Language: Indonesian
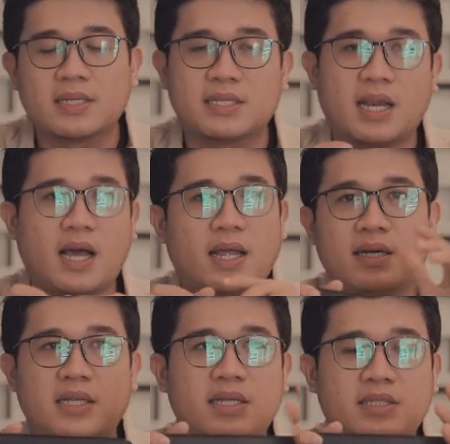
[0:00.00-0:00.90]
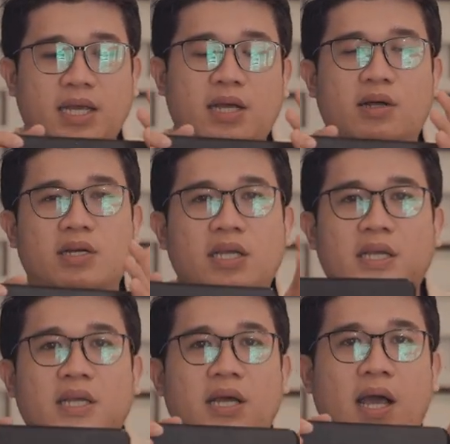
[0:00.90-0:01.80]
Silahkan dicek
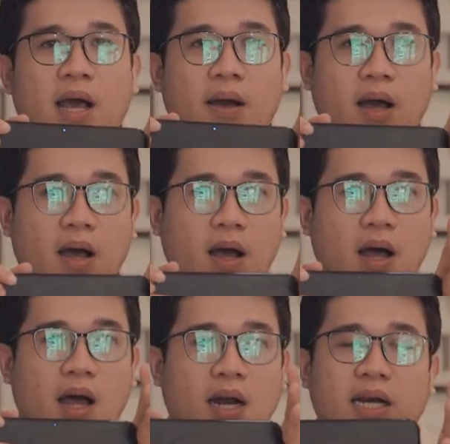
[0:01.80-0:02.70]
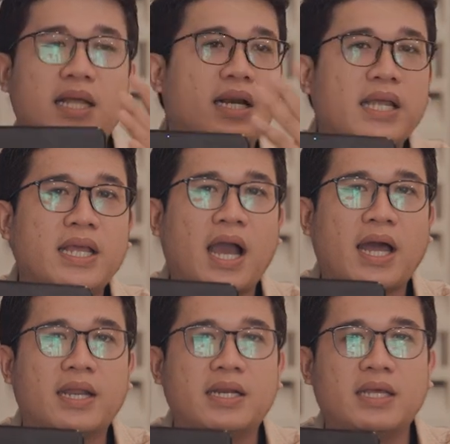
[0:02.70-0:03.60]
di link eh, link-link yang
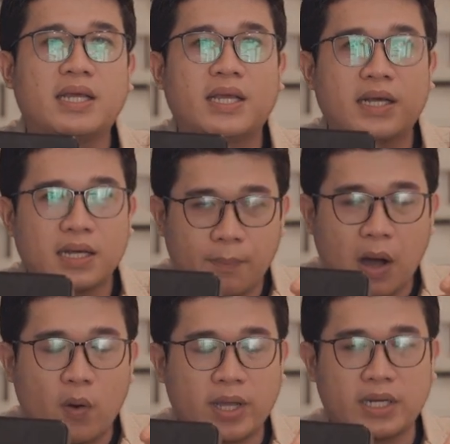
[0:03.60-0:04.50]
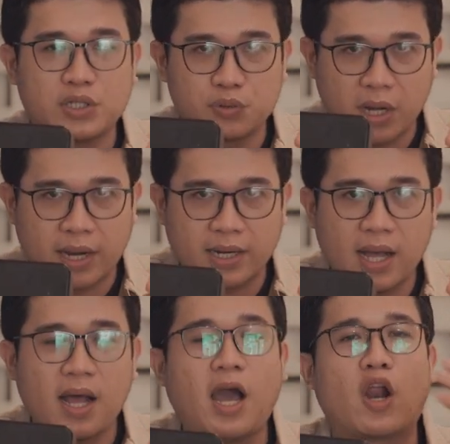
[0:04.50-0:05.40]
ada di bawah ini juga
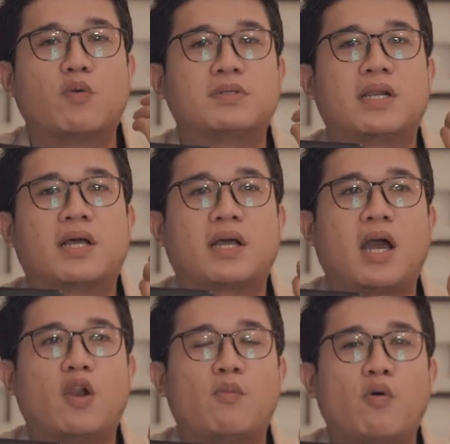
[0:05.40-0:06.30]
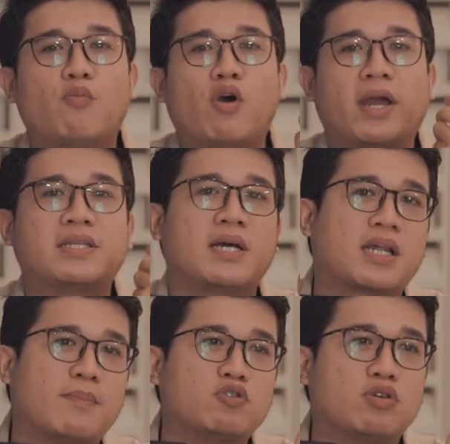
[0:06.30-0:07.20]
ada. Kalau misalnya kalau mau buka
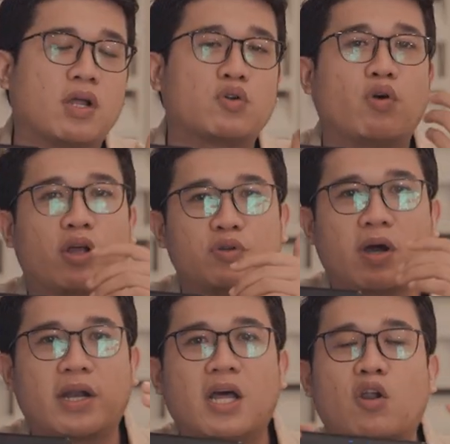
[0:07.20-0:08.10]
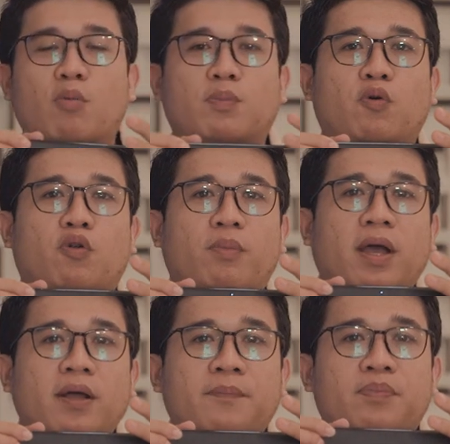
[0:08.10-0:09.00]
Instagram juga juga ada robot powerbank.